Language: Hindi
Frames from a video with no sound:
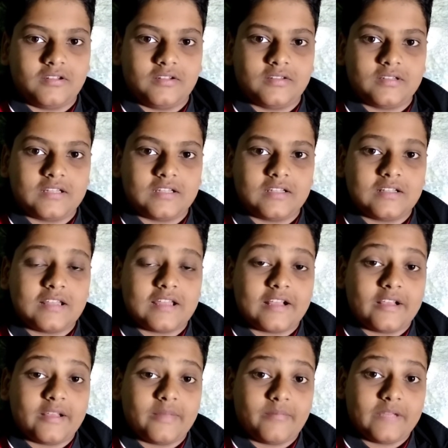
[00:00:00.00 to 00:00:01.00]
इतना
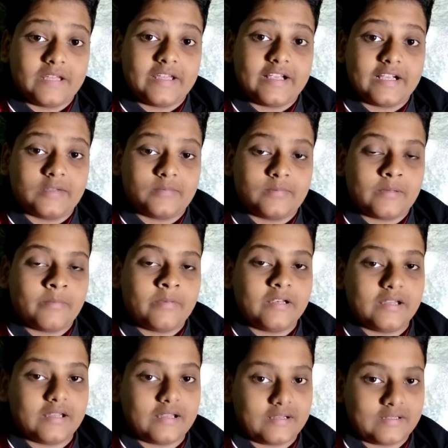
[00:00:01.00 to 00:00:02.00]
मैं एक्सपेक्ट
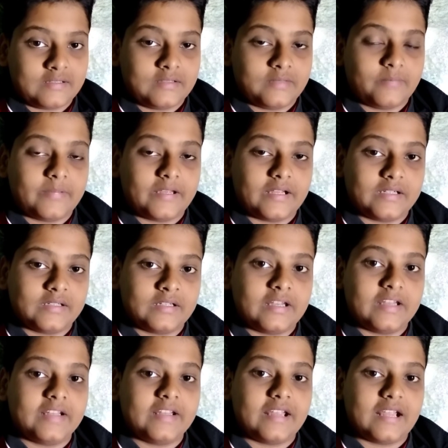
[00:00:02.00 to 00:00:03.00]
एक्सपेक्ट
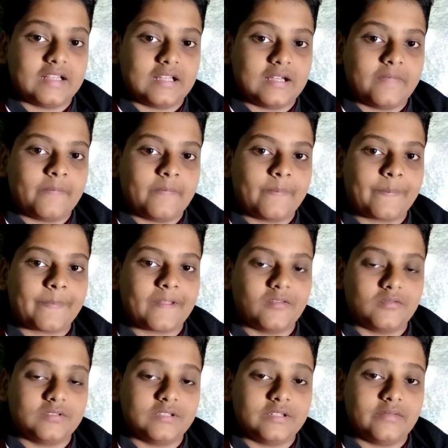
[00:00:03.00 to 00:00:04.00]
नहीं किया था
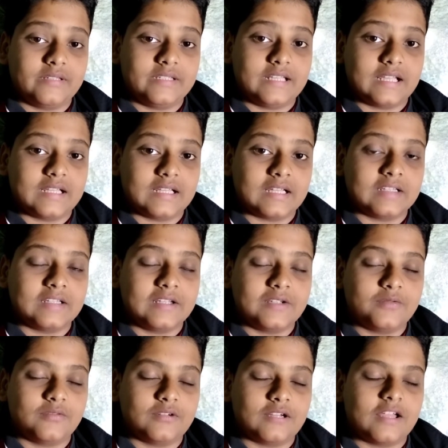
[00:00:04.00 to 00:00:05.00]
तो उससे भी ज़्यादा दे
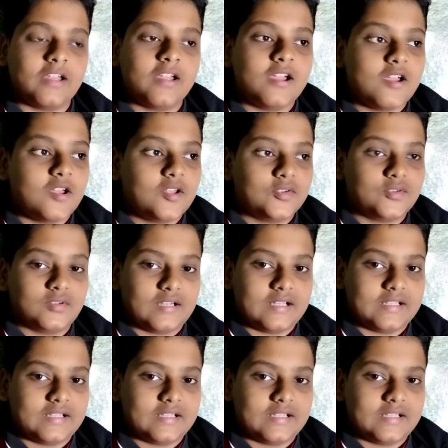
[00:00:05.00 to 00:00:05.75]
चुका है तो